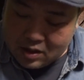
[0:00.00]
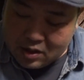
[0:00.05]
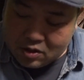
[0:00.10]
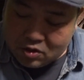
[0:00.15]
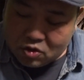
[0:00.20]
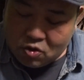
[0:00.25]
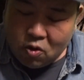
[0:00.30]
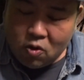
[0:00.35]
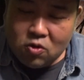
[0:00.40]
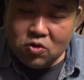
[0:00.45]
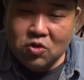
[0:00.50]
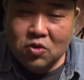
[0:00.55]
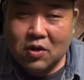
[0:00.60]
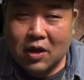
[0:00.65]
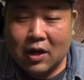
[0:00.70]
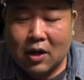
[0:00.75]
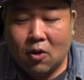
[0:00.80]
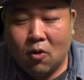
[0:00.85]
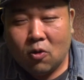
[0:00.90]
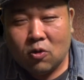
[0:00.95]
少女
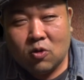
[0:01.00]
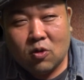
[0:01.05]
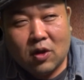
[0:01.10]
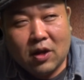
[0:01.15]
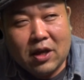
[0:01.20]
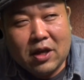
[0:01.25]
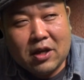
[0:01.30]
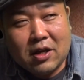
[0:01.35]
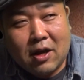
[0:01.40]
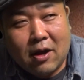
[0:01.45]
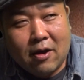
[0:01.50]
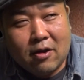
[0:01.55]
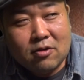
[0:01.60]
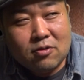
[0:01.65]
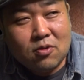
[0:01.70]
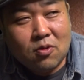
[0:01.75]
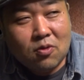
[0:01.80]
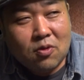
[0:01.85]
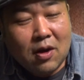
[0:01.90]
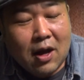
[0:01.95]
から大人へ変わ
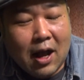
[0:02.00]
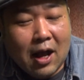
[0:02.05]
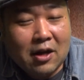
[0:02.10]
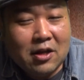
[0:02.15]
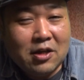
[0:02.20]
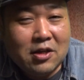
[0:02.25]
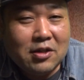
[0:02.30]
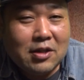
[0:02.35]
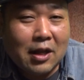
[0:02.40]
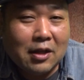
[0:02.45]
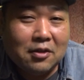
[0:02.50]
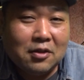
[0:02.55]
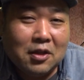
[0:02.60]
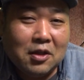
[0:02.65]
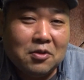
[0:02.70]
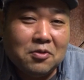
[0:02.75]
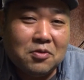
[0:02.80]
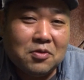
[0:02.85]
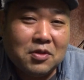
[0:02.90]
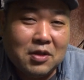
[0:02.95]
るこのアリータって
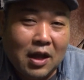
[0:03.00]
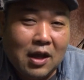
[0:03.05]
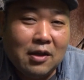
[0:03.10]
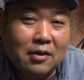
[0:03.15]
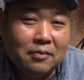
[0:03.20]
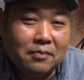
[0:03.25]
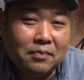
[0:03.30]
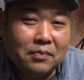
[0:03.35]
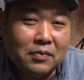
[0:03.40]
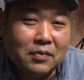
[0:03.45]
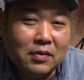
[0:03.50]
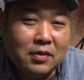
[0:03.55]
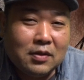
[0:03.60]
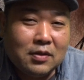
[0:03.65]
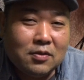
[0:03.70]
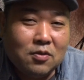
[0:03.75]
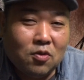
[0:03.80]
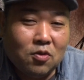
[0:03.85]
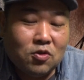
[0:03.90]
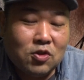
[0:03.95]
いうさ、
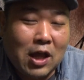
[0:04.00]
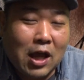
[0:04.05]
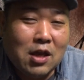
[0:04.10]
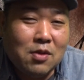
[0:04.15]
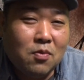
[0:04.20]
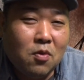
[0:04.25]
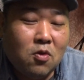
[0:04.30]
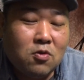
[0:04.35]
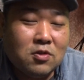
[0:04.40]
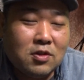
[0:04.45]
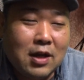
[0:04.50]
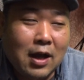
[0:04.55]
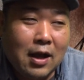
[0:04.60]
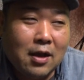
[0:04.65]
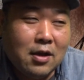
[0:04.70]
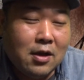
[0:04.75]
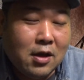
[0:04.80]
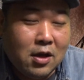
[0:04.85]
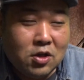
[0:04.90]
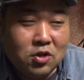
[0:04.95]
このサイボーグが
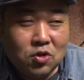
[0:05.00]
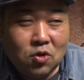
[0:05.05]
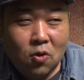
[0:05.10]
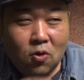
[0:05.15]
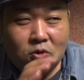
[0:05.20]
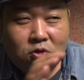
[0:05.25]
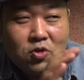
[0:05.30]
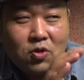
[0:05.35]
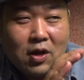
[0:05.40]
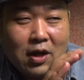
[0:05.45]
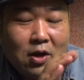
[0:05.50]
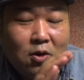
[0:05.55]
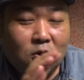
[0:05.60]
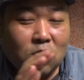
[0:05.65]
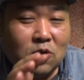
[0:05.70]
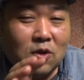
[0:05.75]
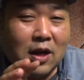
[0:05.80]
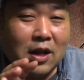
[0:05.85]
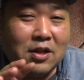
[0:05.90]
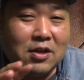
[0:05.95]
少女から大
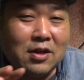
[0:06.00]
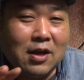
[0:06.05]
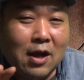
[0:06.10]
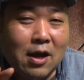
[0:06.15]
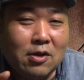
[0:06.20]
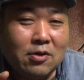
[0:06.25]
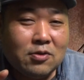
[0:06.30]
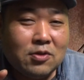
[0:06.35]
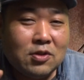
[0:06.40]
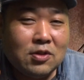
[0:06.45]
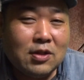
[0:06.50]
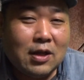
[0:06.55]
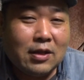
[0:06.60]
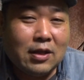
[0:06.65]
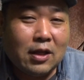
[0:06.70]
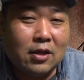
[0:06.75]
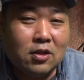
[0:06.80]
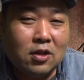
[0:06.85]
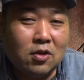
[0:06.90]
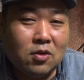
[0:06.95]
人に変わる
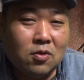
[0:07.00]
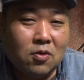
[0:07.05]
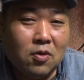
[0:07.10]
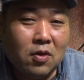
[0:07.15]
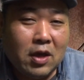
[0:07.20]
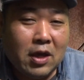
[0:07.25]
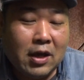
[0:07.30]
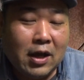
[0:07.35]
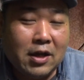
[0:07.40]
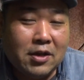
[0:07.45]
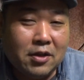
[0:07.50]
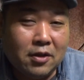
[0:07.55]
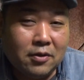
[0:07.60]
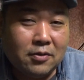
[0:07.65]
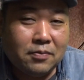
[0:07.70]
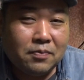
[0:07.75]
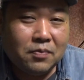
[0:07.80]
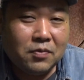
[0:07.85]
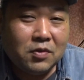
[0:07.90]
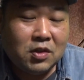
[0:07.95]
姿っていうのを描いて
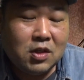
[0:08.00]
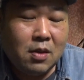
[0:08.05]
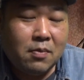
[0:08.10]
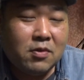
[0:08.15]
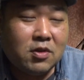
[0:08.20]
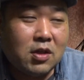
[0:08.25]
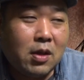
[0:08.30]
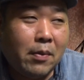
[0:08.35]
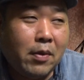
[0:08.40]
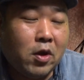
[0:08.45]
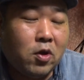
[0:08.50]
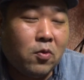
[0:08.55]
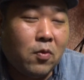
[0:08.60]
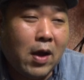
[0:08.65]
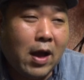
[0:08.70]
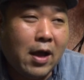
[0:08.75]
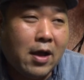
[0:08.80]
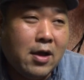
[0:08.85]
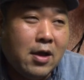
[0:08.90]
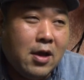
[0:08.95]
る。ジェームス・キャメロン
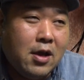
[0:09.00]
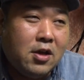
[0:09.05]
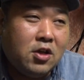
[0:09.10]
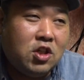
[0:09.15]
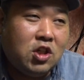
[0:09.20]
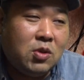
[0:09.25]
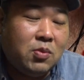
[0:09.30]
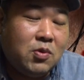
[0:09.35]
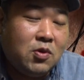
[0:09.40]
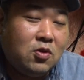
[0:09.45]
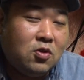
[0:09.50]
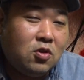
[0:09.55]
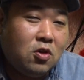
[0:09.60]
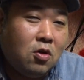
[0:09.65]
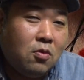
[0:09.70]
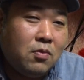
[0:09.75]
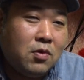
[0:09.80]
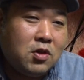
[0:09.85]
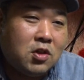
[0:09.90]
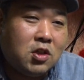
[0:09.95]
は自分
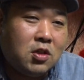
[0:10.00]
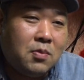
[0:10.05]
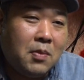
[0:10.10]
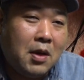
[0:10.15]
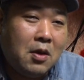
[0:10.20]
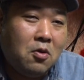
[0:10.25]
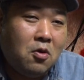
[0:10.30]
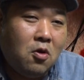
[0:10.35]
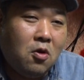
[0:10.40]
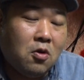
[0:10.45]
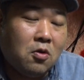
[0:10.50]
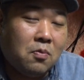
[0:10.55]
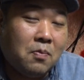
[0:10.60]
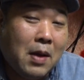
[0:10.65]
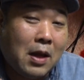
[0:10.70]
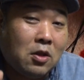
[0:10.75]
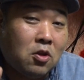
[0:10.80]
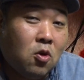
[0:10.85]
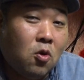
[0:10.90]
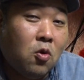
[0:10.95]
の娘を、
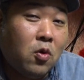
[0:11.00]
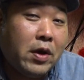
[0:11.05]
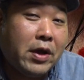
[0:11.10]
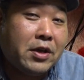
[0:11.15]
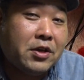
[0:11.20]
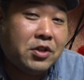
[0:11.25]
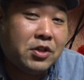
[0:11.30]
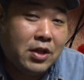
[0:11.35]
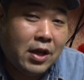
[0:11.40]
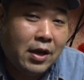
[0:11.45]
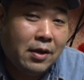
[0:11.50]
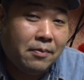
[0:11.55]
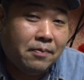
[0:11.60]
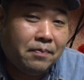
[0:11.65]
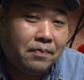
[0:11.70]
まあ、投影して